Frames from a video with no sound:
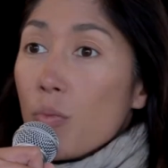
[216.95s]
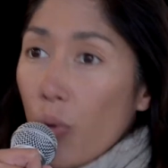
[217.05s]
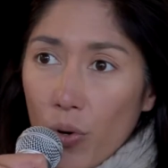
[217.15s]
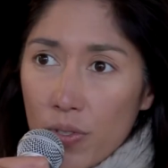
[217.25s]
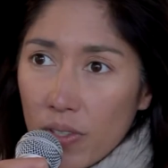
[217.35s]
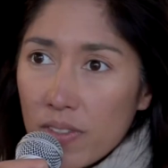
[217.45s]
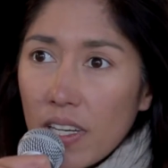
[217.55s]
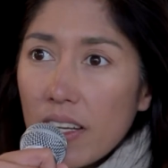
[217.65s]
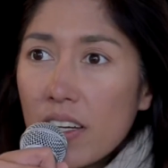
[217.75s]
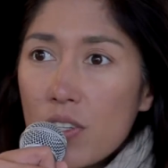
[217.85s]
pour
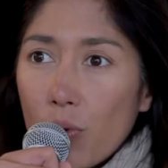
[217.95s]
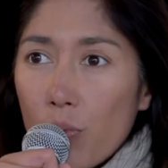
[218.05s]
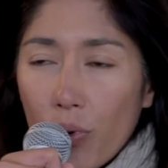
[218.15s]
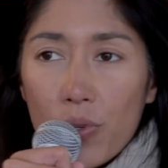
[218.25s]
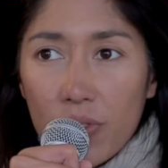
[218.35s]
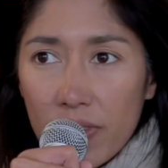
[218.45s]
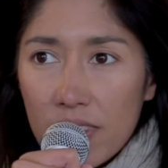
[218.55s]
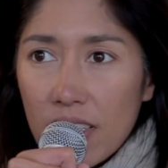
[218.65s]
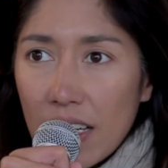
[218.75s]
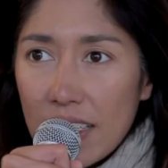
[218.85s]
ressentir la région, pour
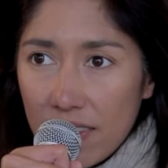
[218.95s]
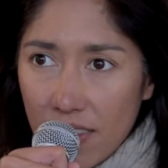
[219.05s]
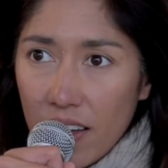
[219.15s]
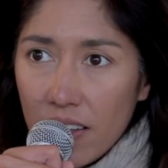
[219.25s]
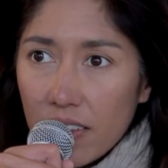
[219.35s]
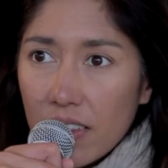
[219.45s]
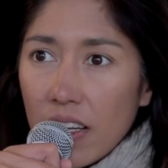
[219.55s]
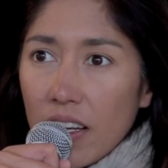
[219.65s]
ressentir les terres,